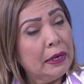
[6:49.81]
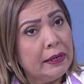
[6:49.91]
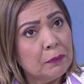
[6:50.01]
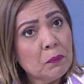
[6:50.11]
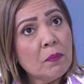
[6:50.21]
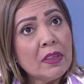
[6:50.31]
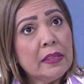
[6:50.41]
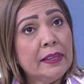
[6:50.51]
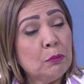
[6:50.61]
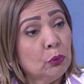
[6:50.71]
Red
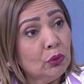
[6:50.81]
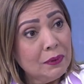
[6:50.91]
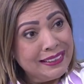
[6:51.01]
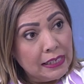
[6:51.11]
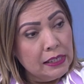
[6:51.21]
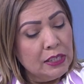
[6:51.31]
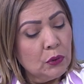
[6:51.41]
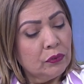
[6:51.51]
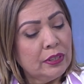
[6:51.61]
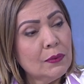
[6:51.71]
desde el punto de vista
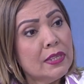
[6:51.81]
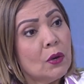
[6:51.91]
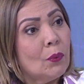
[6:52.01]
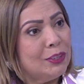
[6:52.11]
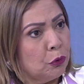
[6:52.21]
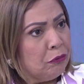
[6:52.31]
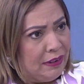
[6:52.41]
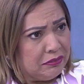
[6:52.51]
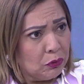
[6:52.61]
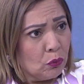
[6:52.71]
clínico se divide en cuatro
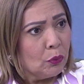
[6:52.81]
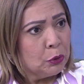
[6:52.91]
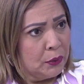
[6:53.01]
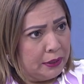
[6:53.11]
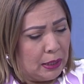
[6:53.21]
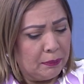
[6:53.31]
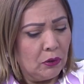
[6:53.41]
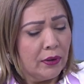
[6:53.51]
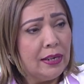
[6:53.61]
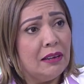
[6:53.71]
fases o cuatro
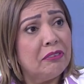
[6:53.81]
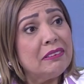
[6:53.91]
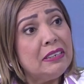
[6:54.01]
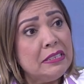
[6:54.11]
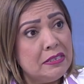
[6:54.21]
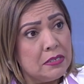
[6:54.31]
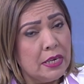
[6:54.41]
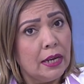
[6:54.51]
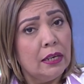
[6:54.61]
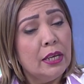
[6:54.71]
etapas. La fase
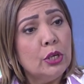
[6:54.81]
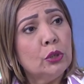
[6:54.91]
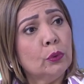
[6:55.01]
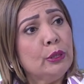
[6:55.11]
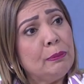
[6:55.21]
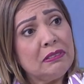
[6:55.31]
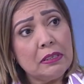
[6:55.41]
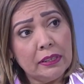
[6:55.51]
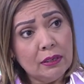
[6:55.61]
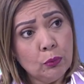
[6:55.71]
inicial, donde el
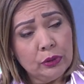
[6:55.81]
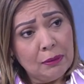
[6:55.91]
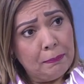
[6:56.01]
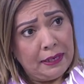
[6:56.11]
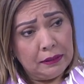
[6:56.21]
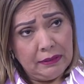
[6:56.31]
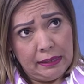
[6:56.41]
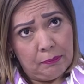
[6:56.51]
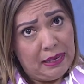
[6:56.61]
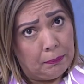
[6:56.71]
paciente debuta
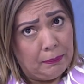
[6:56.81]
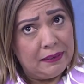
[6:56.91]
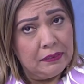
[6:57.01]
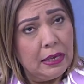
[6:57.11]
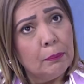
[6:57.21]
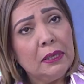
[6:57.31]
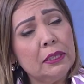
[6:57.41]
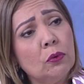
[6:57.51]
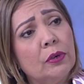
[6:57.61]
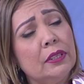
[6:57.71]
eh,
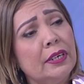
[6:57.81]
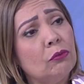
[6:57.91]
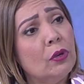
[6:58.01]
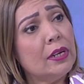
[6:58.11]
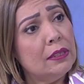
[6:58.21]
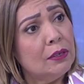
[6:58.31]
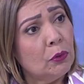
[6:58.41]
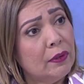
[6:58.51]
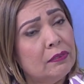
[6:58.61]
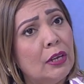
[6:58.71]
básicamente con retrasos en el
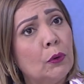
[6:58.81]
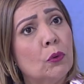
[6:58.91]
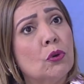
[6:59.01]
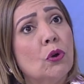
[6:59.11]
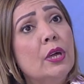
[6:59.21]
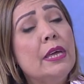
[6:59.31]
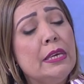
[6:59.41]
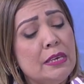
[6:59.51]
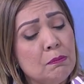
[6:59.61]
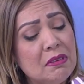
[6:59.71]
neurodesarrollo
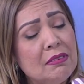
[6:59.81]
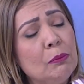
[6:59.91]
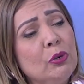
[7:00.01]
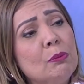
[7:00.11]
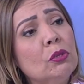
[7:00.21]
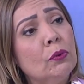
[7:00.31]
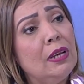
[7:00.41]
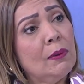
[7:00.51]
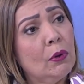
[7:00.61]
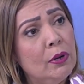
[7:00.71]
y empieza el movimiento de
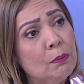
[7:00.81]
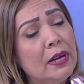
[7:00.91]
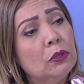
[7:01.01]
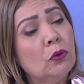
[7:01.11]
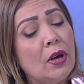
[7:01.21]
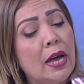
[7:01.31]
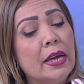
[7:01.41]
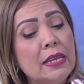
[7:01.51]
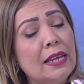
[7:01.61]
lavado del mano, hay